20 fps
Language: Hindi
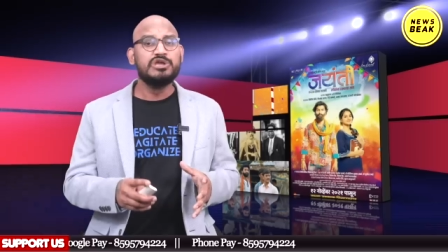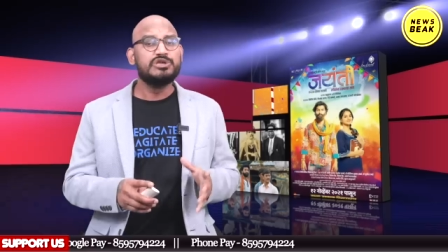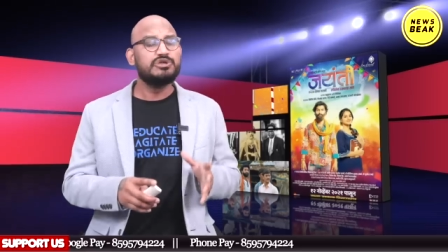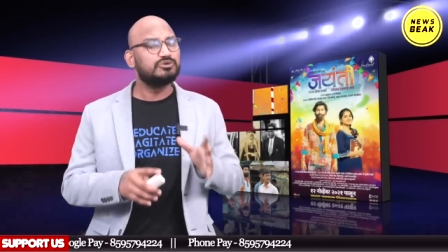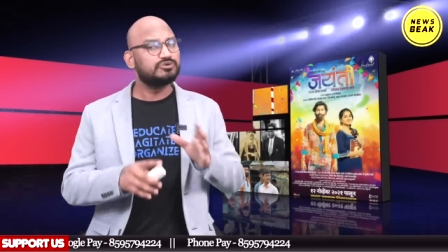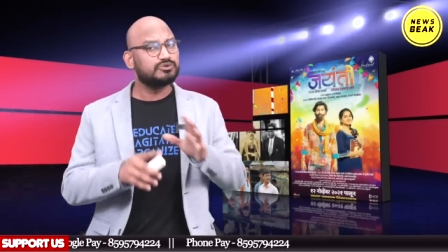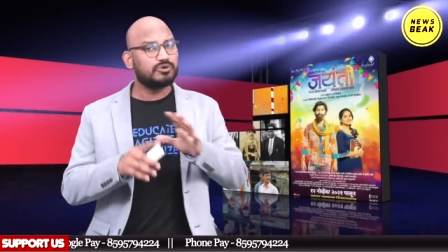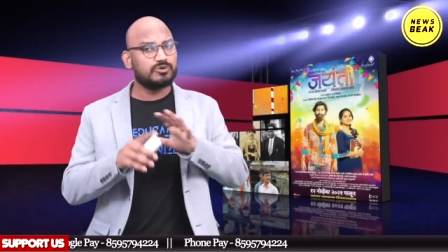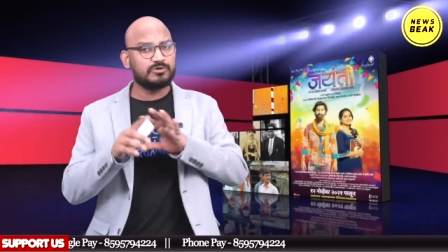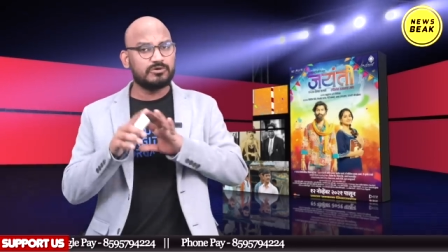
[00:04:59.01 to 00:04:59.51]

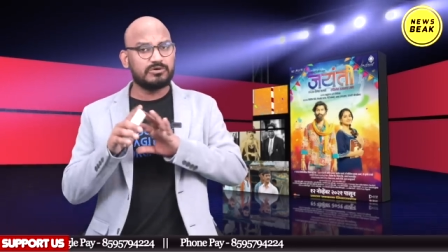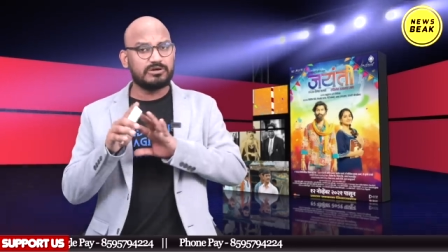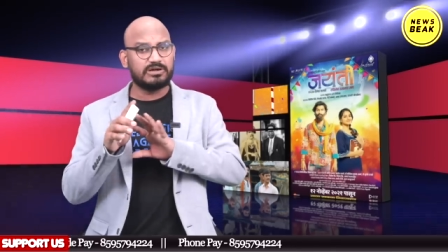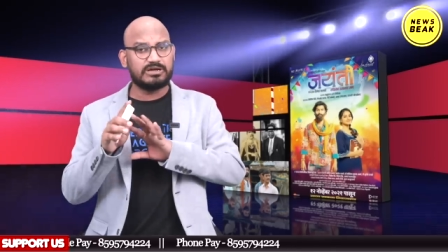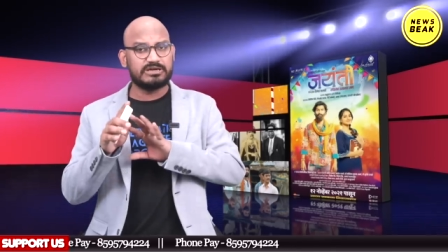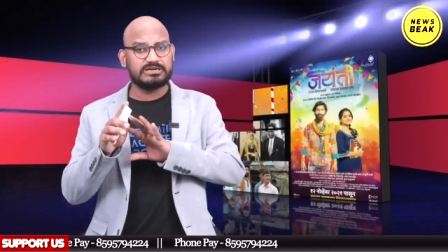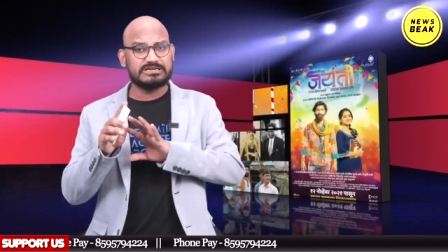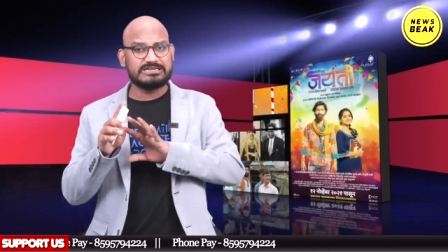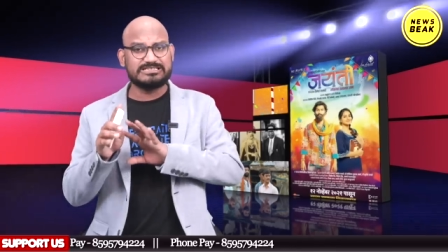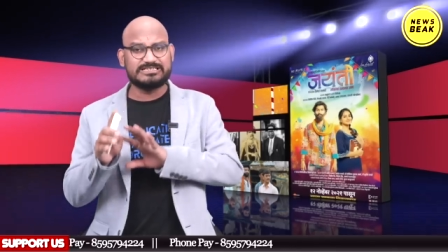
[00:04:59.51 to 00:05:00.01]
यूं तो
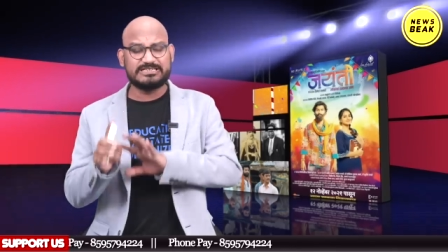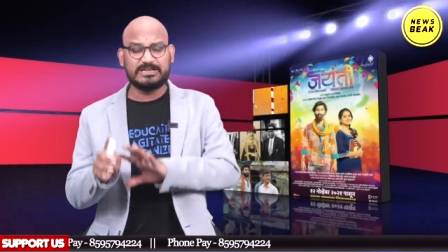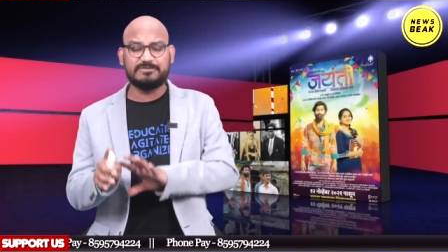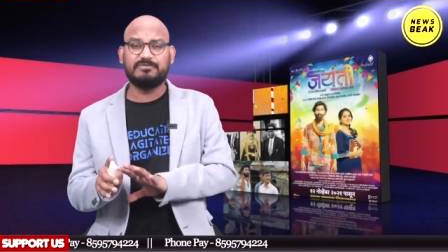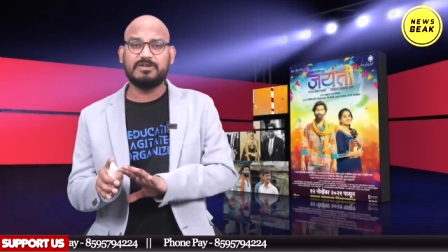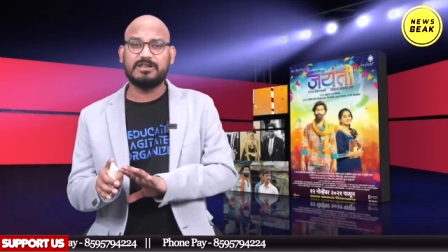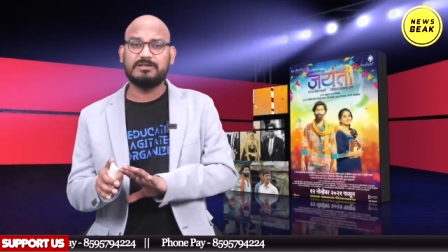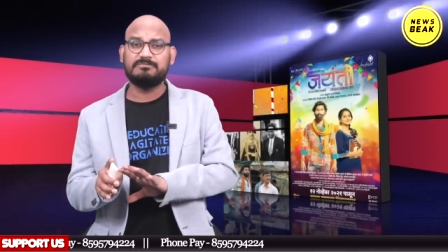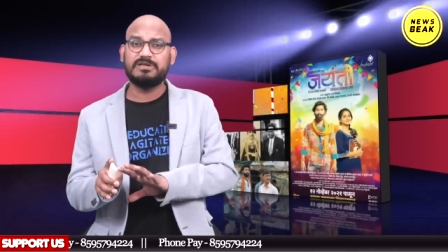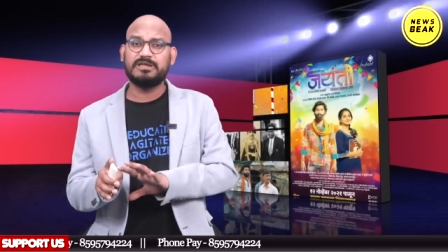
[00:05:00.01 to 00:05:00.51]
आ, किसी
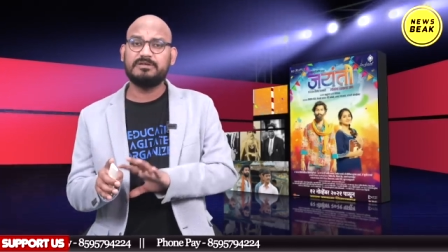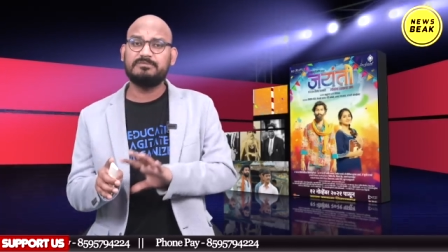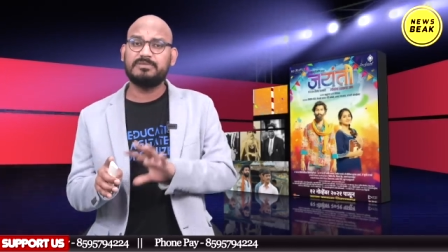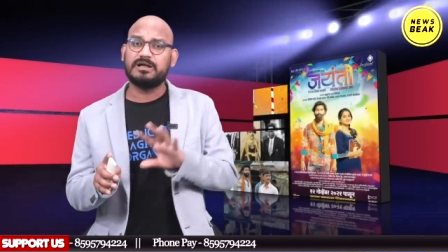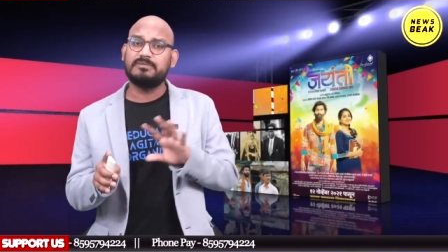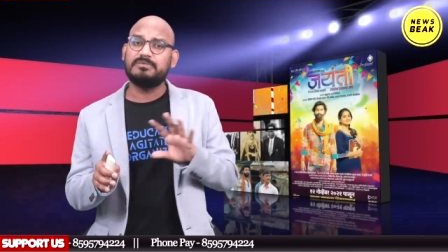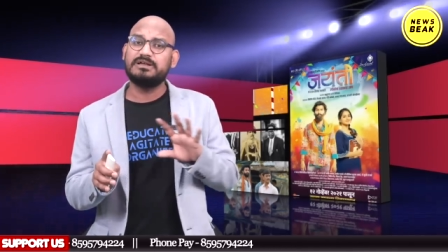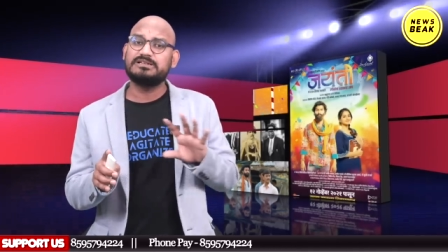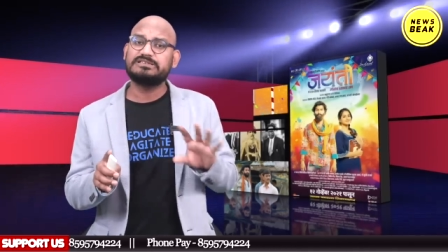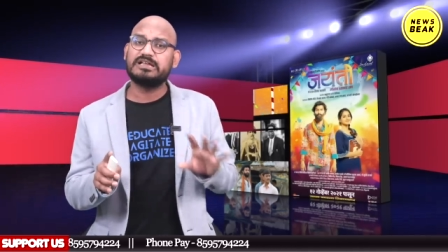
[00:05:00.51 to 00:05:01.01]
फिल्म में
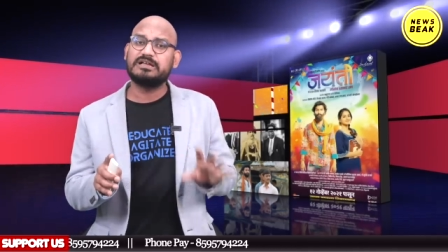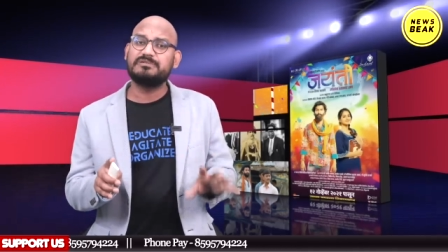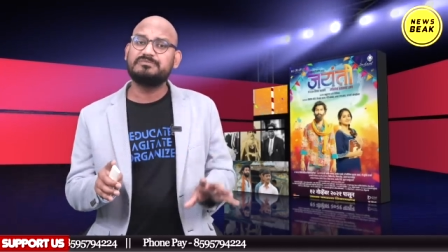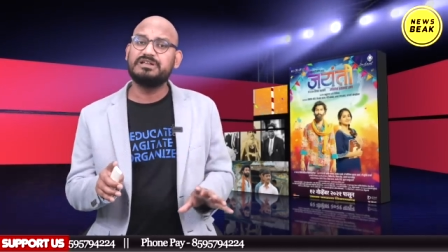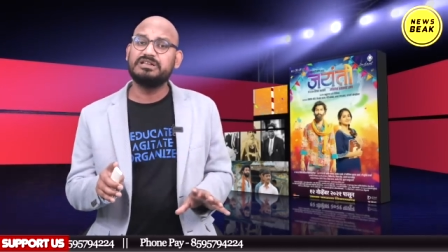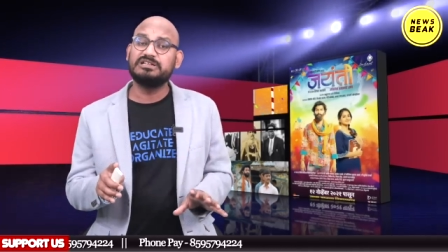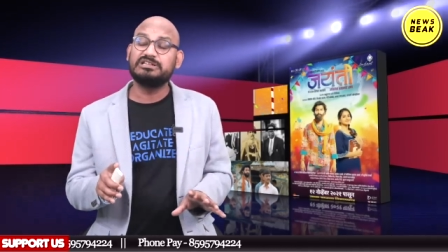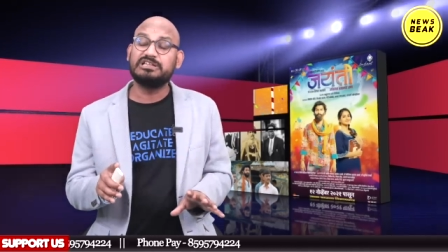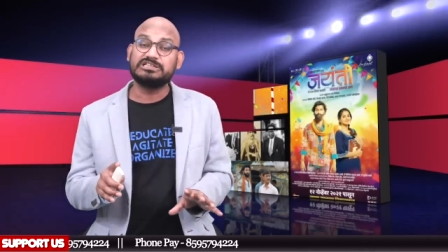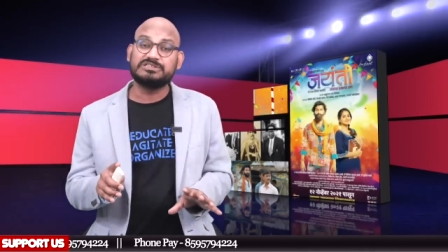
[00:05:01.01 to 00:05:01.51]
बाबा साहब
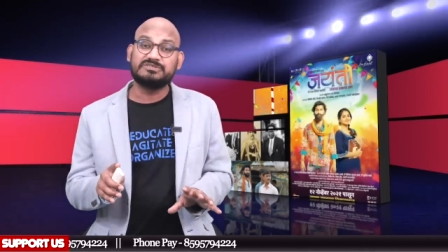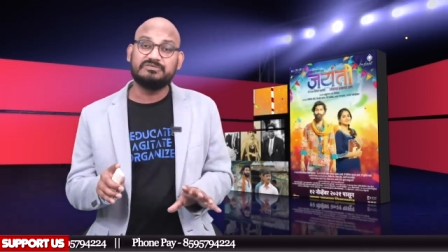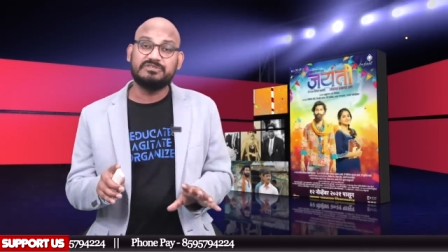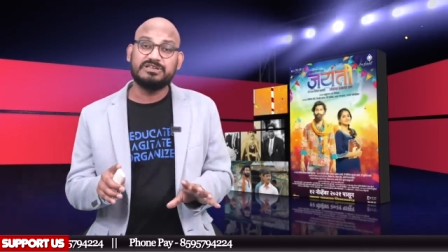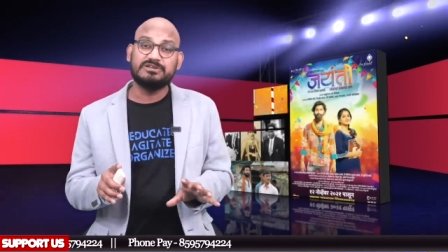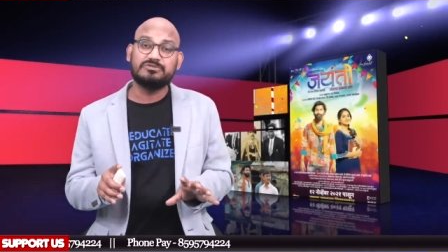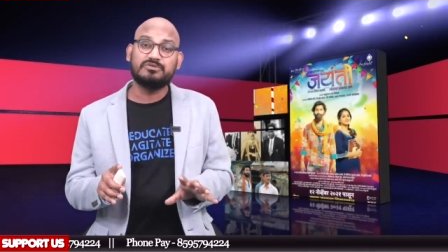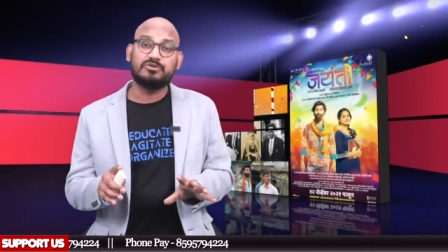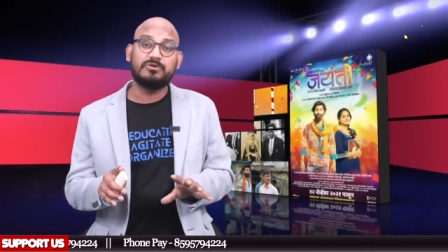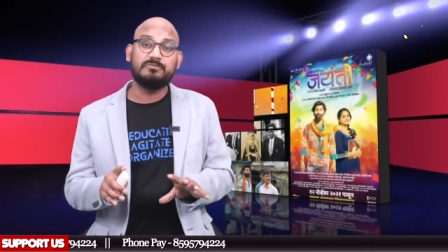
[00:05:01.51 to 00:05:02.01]
की
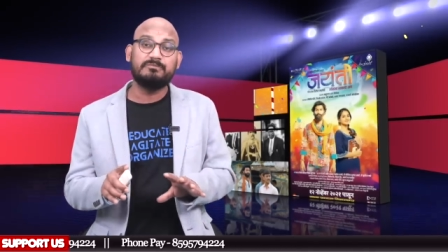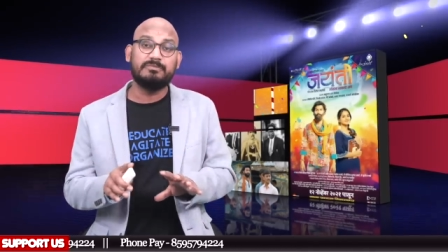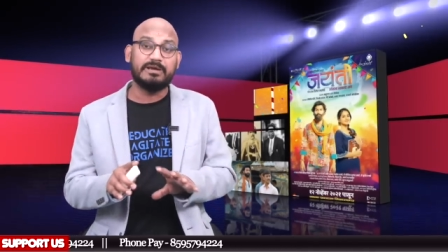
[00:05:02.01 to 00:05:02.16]
तस्वीर को